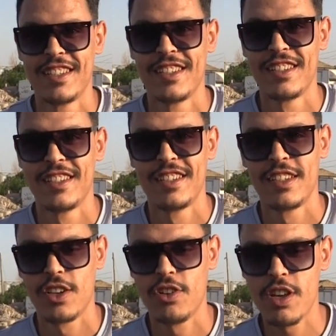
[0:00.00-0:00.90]
خونا منين؟
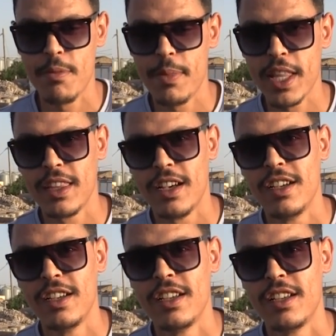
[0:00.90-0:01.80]
خونا من
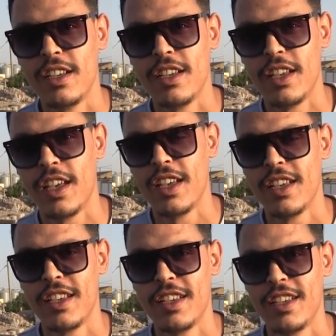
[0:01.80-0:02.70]
بطنة
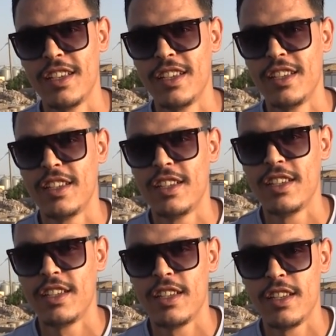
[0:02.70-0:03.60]
الناس وجاكم
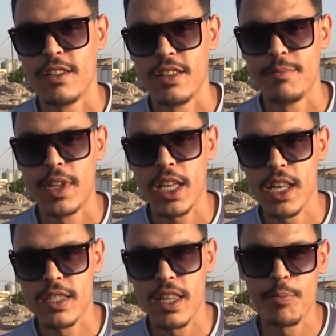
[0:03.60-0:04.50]
داخلين اليوم؟
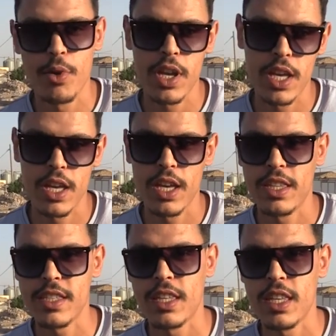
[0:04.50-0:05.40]
مدخلين ستي بوي
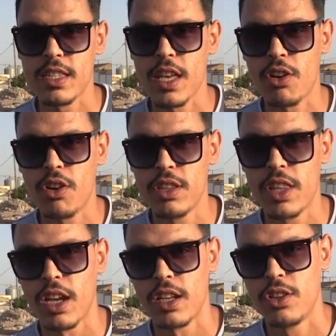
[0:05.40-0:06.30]
دي سي زيرو
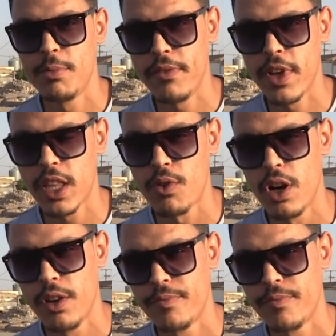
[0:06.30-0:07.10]
كونتار 2023 الله